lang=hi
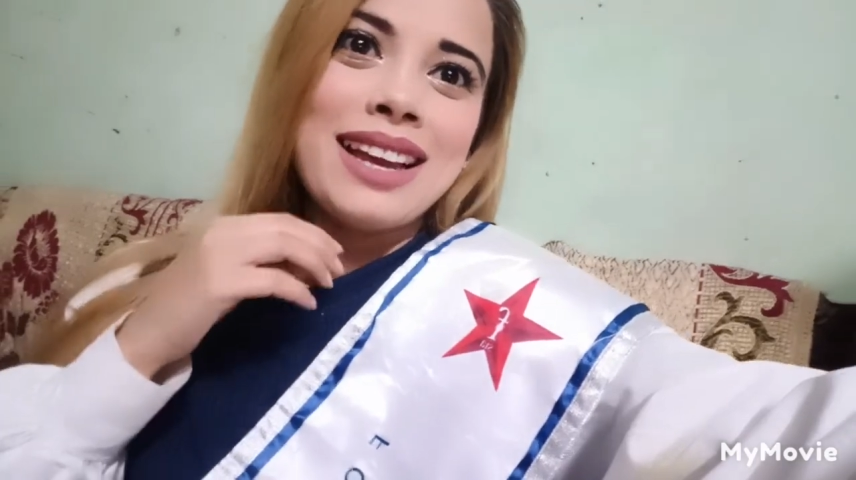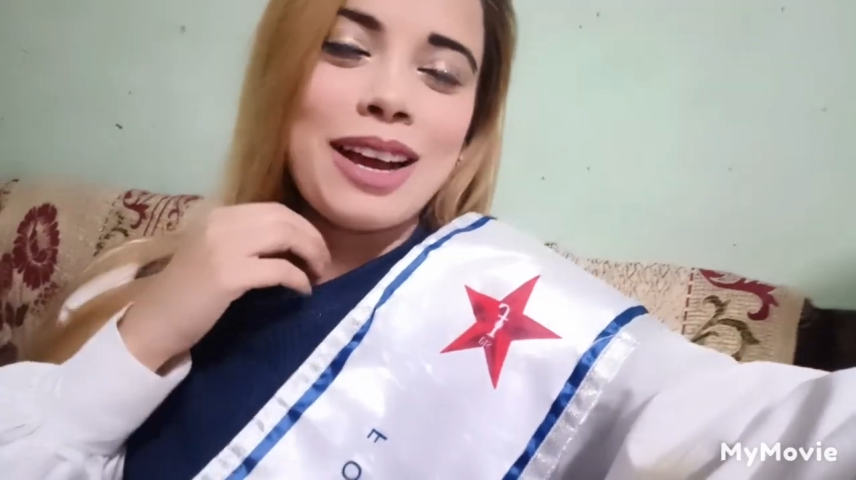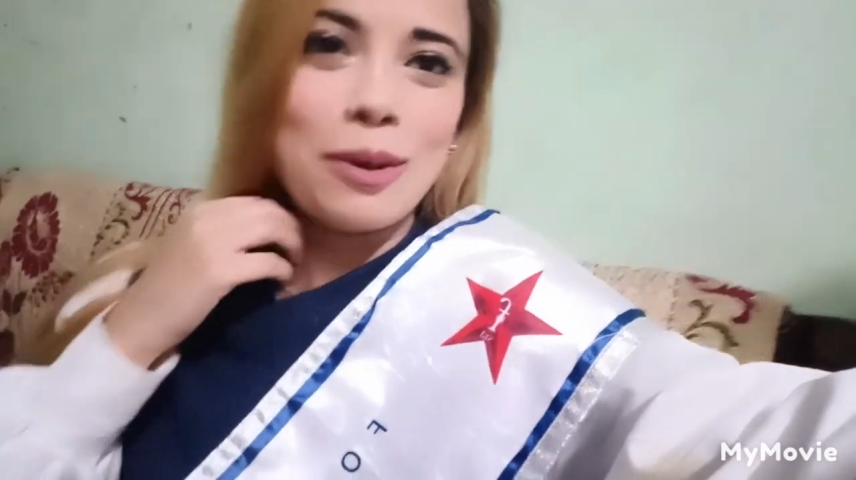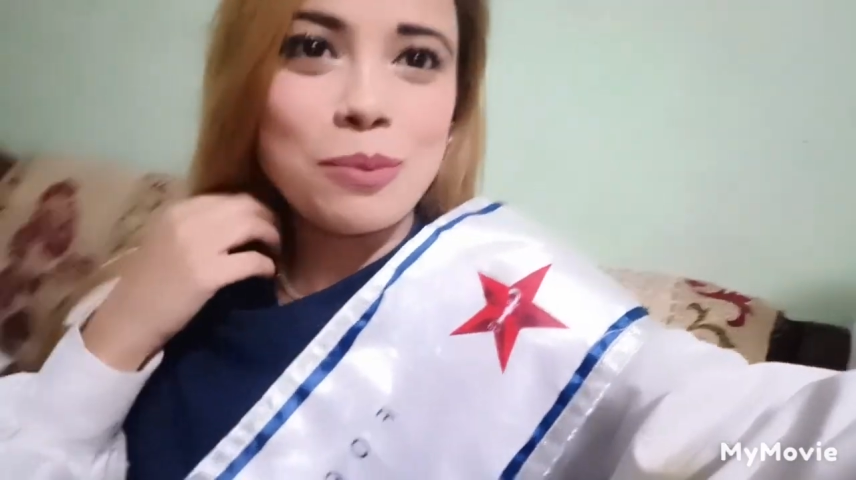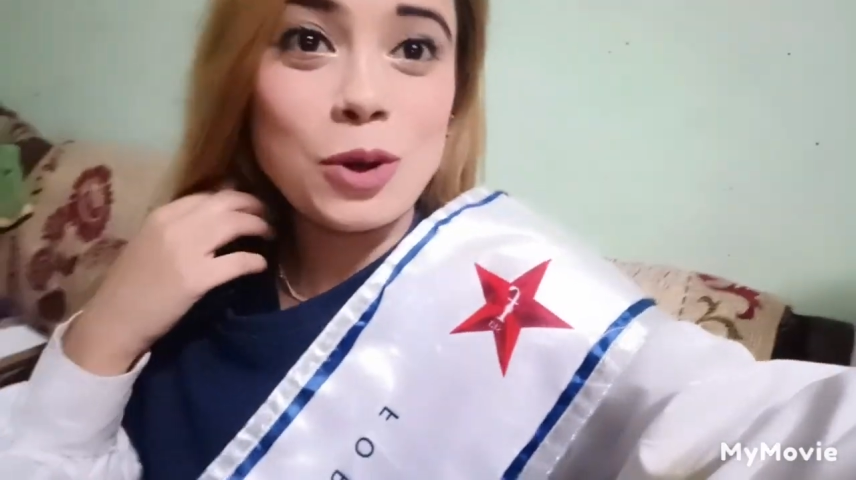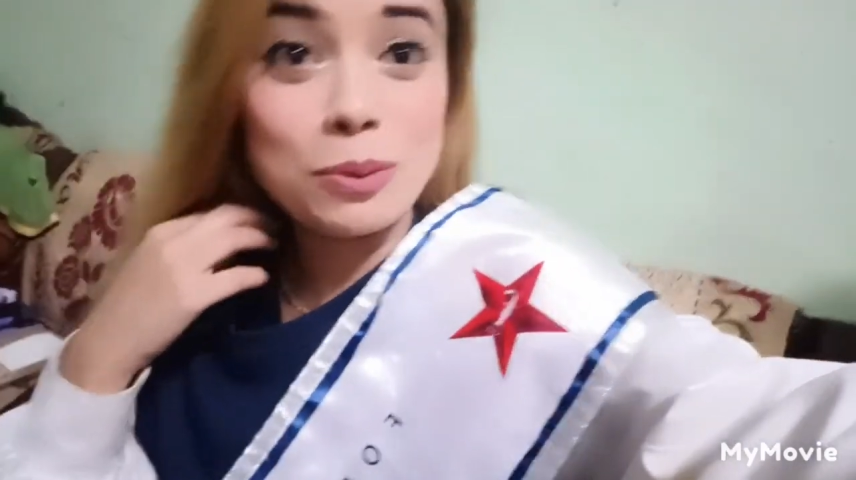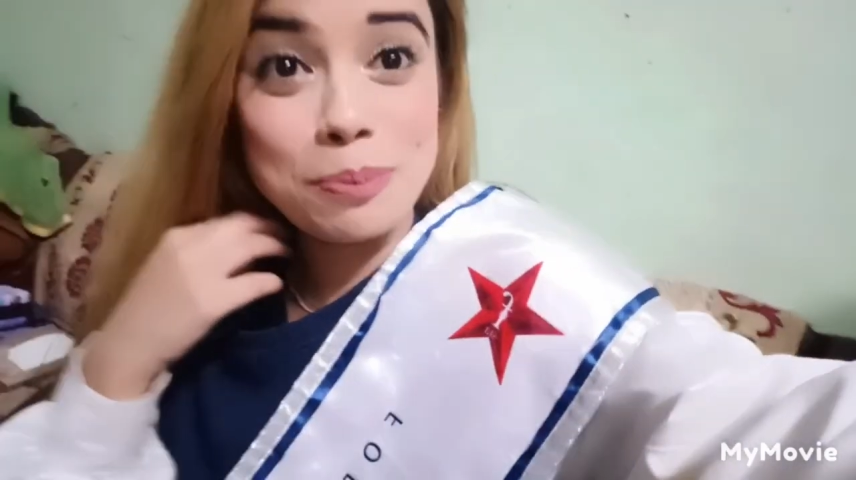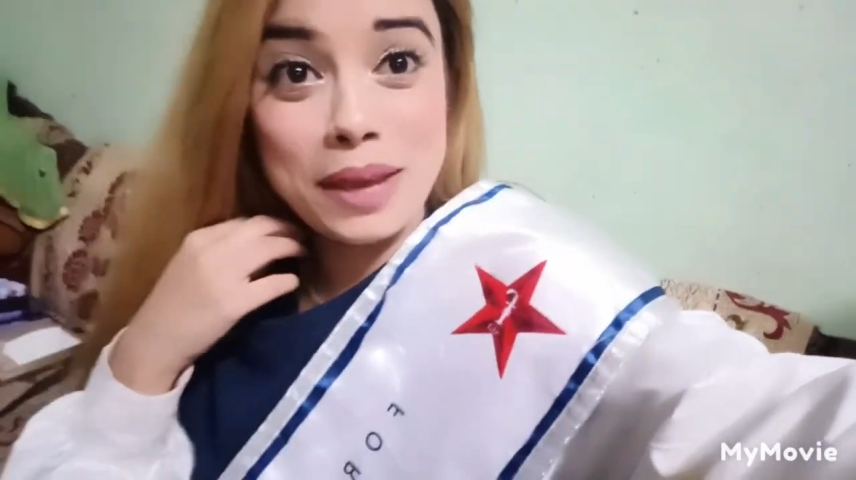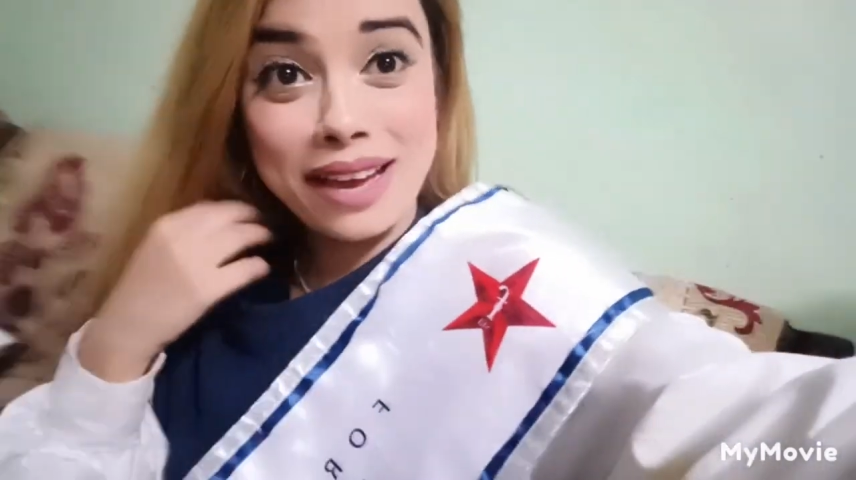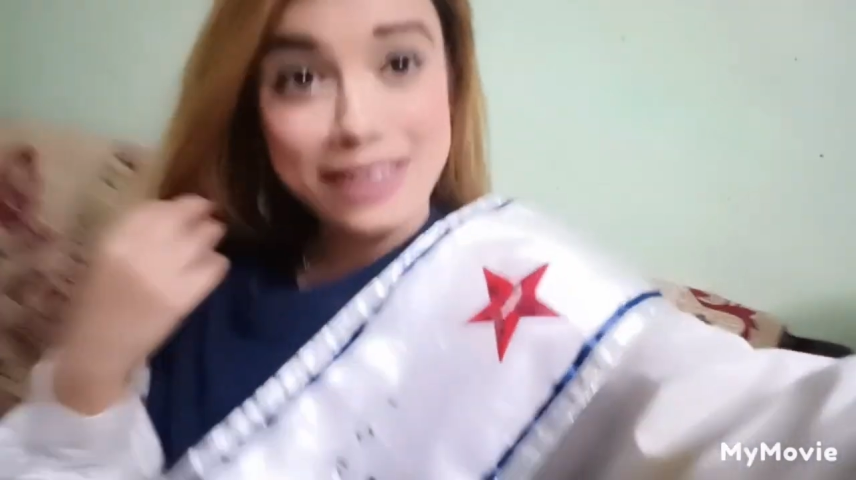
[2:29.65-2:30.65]
बहुत
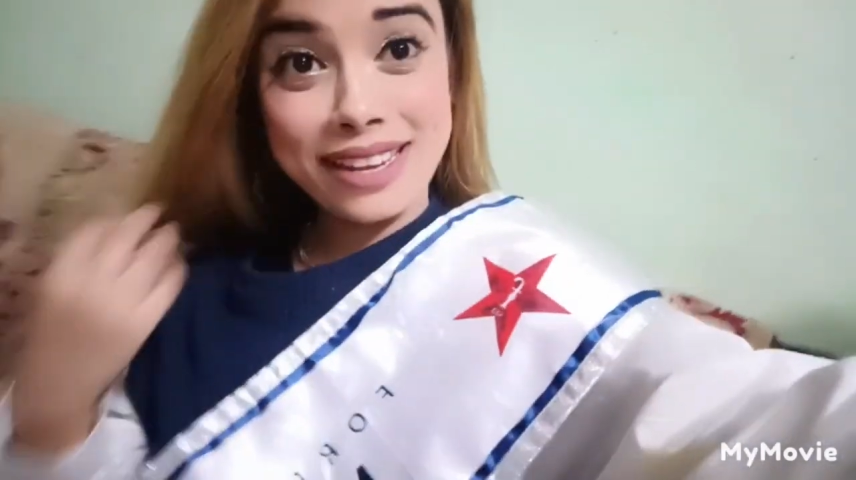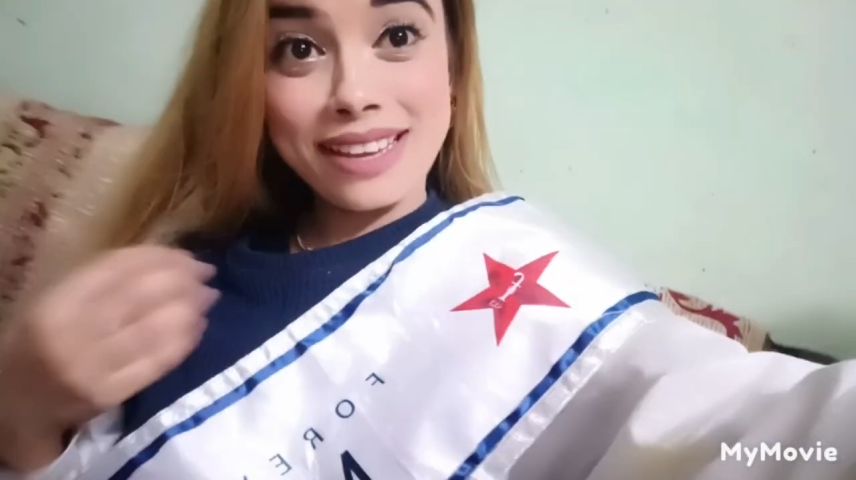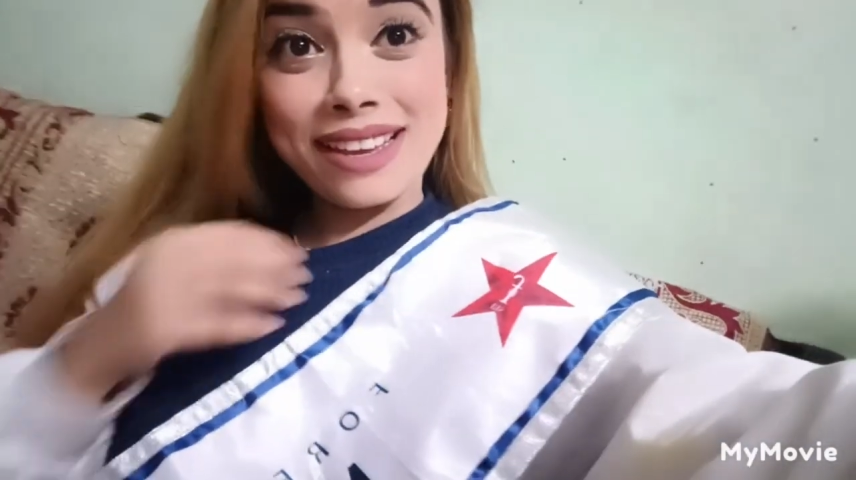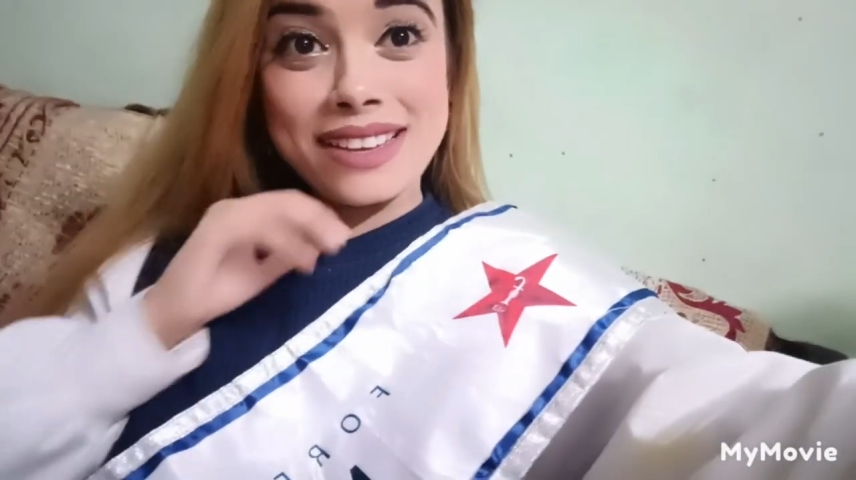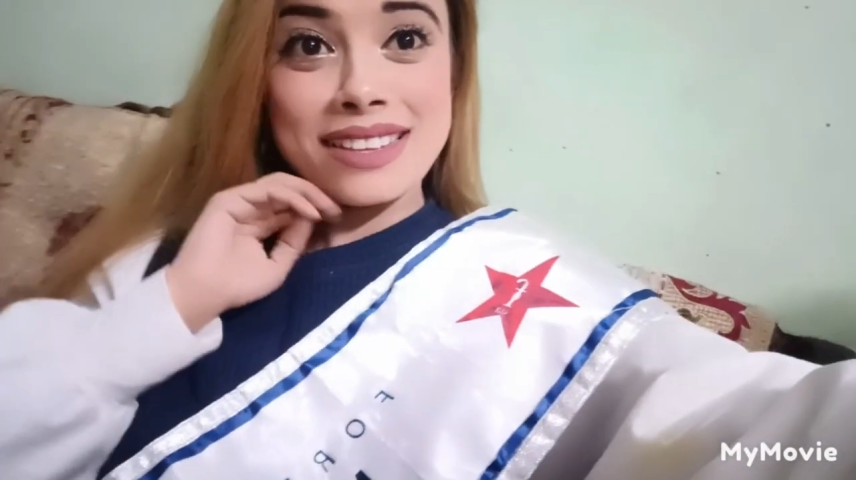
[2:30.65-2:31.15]
प्यारे हैं